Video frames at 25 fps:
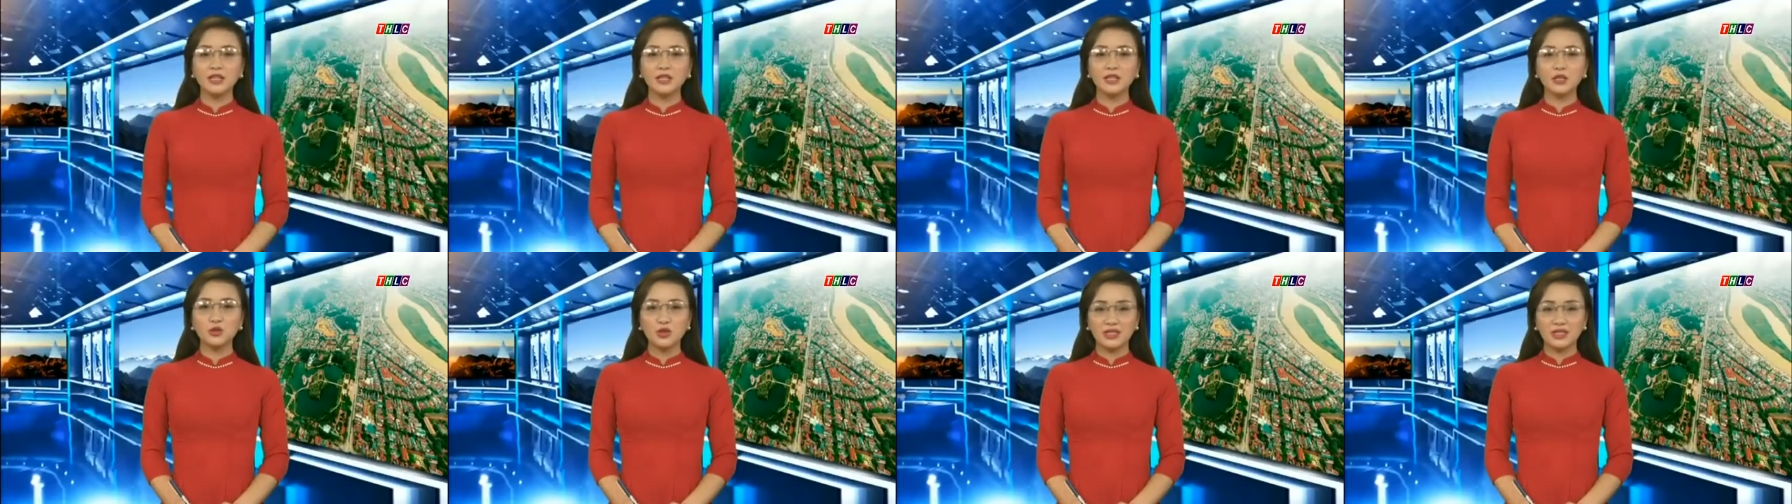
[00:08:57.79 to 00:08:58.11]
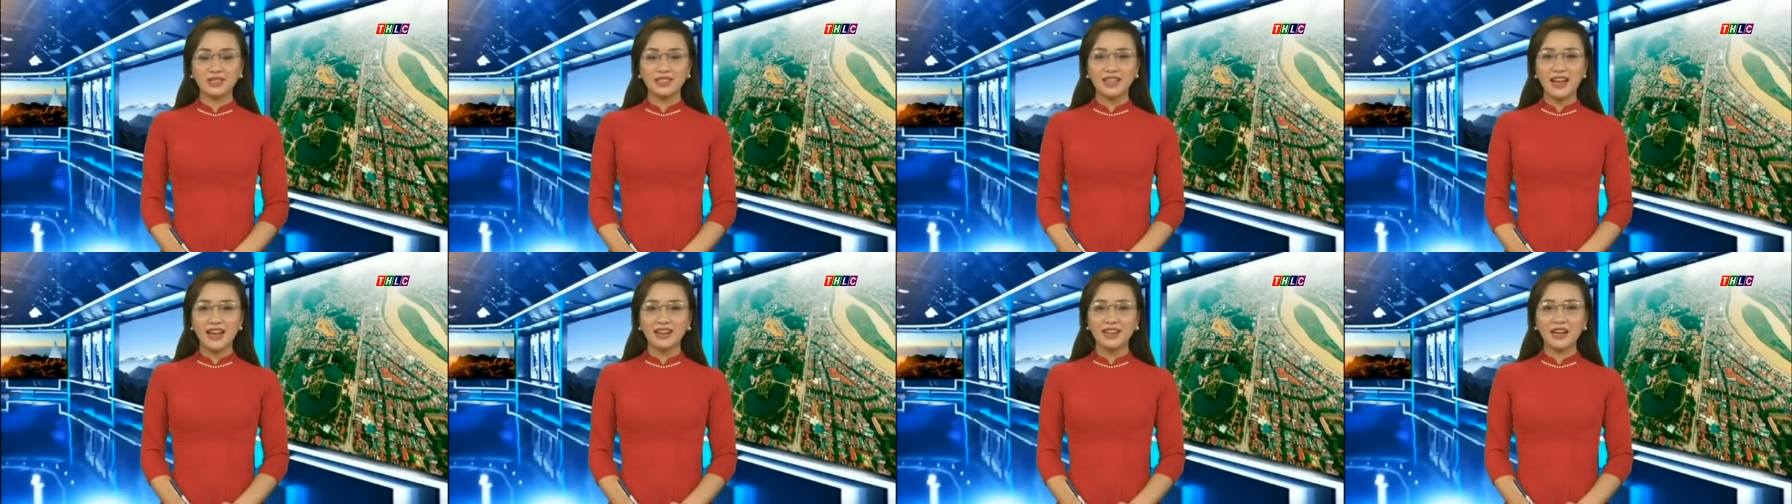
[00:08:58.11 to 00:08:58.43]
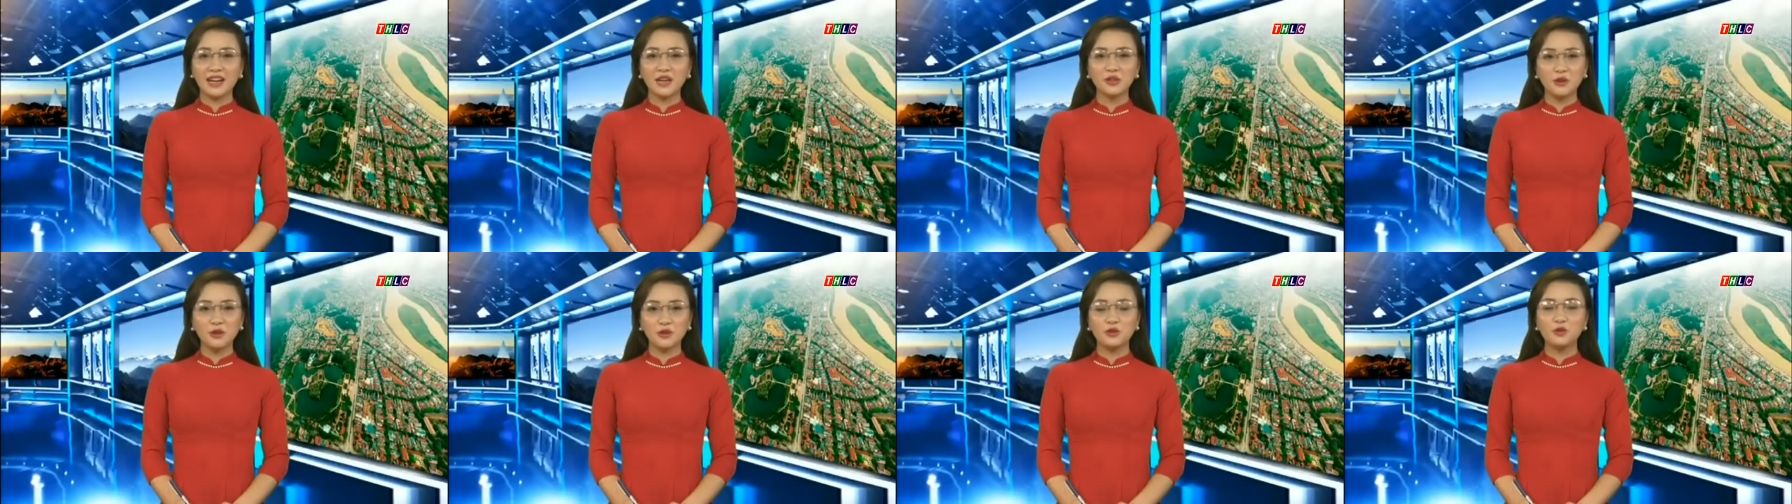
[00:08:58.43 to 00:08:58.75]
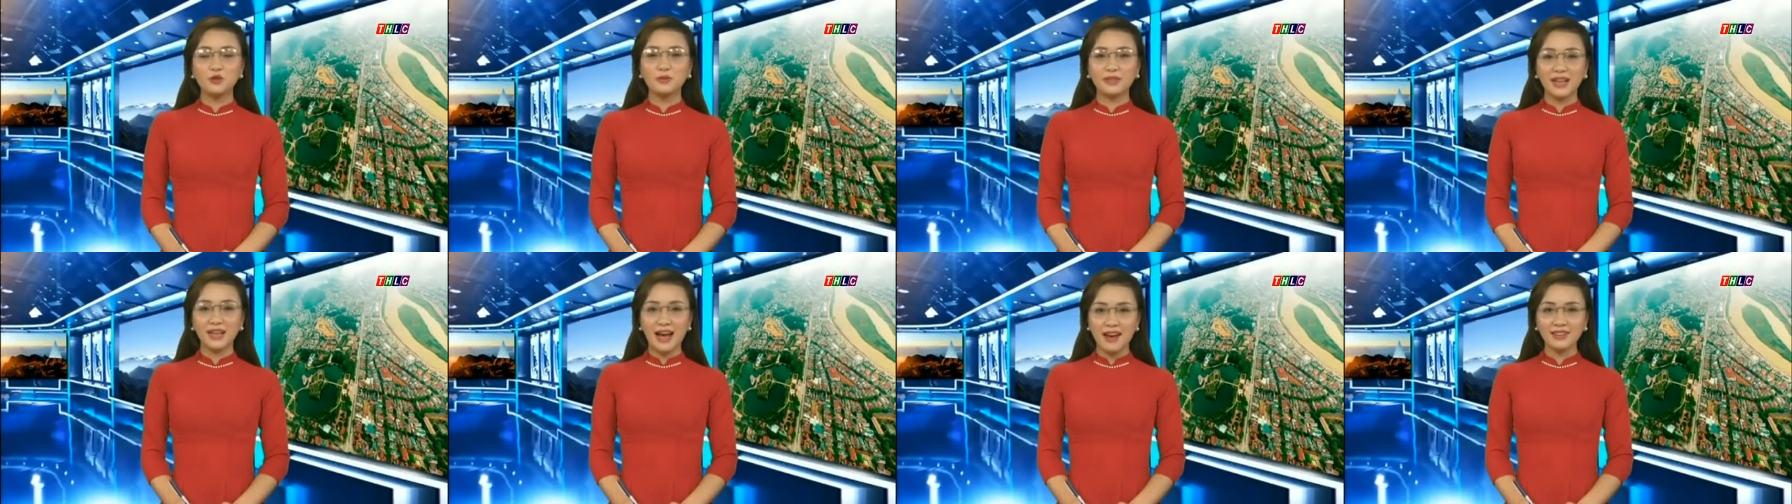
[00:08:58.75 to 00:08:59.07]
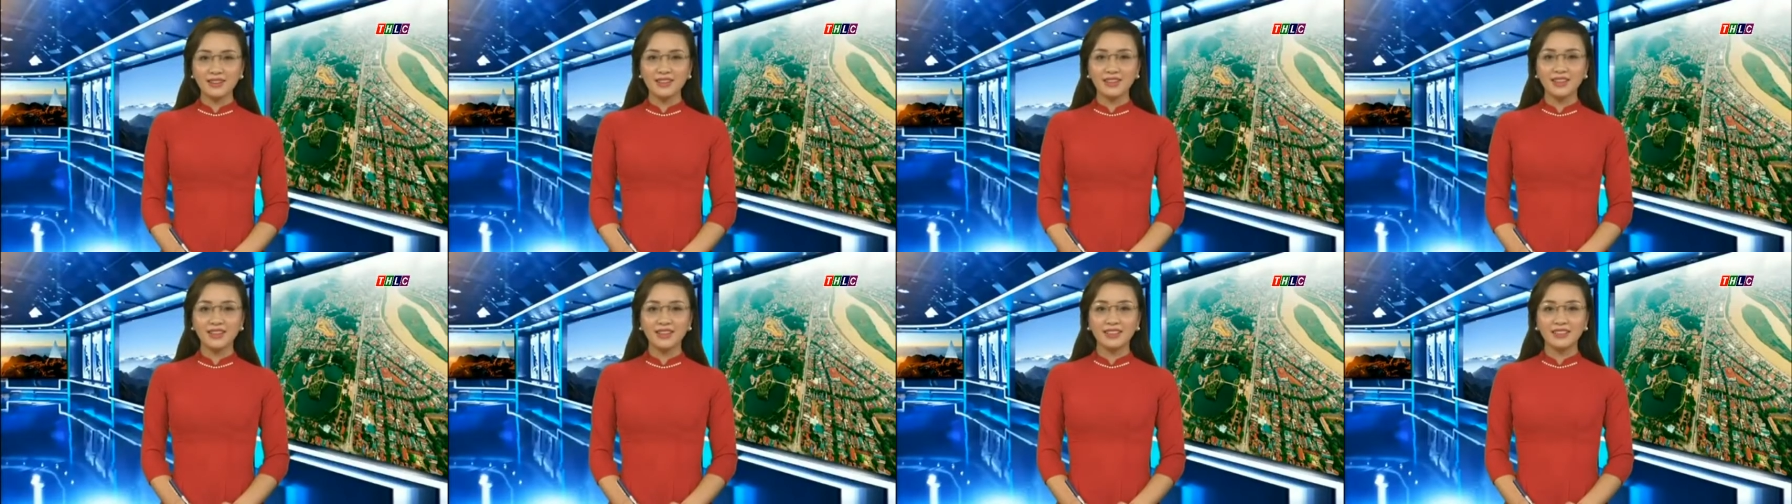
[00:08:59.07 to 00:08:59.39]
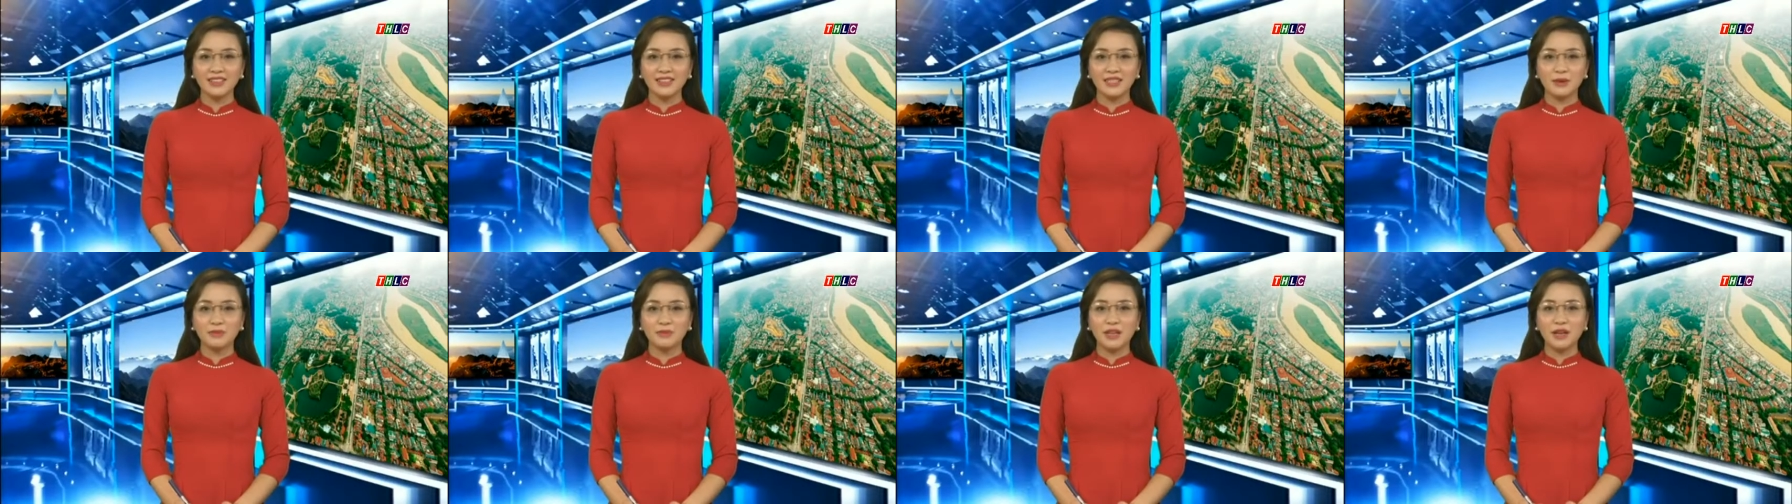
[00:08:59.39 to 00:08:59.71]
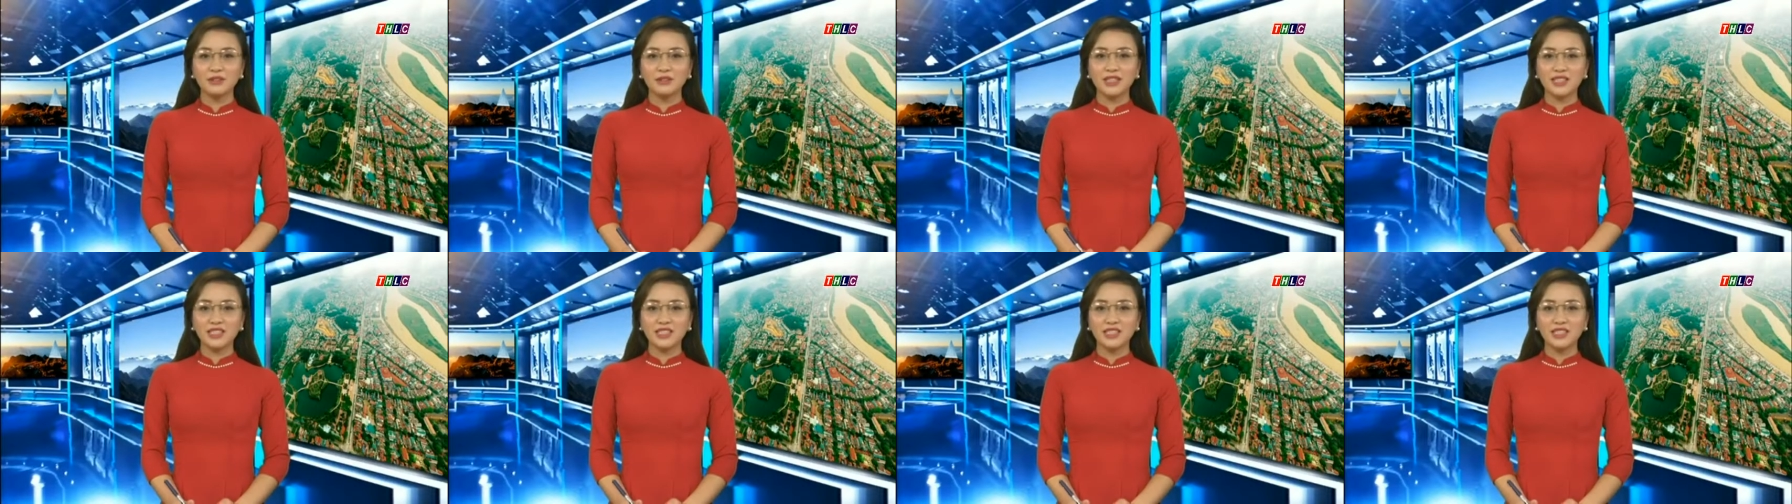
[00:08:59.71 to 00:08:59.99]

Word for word: Chuyển sang các nội dung khác. Nhằm tạo sân